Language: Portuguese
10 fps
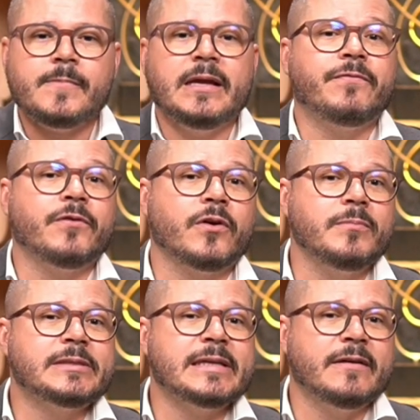E foram
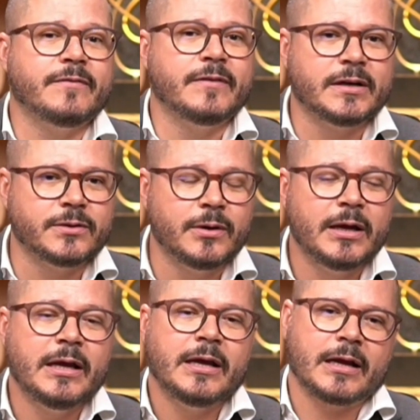observando
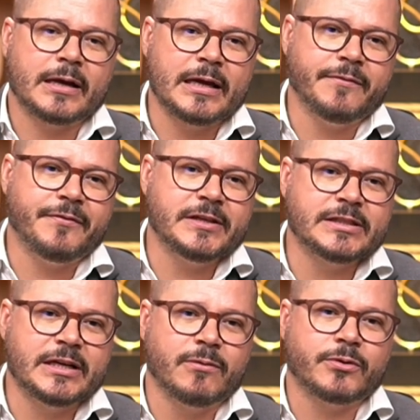que aquele
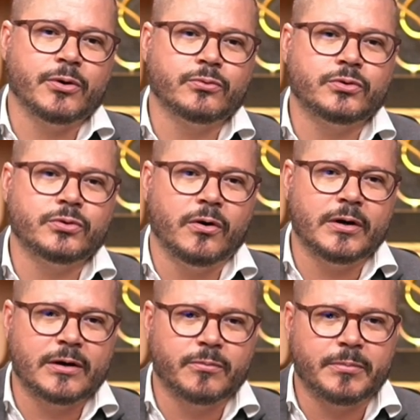feijão que
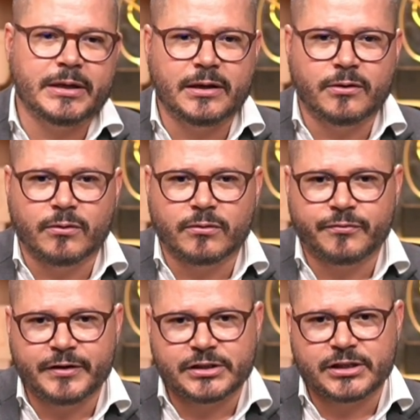outrora era um milho ou um
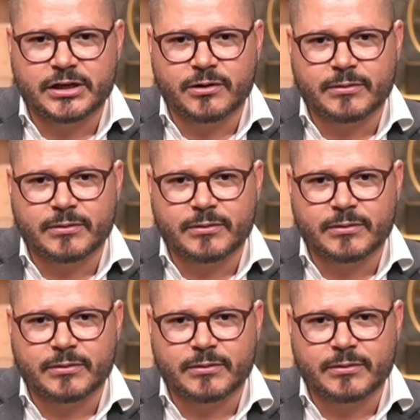feijão,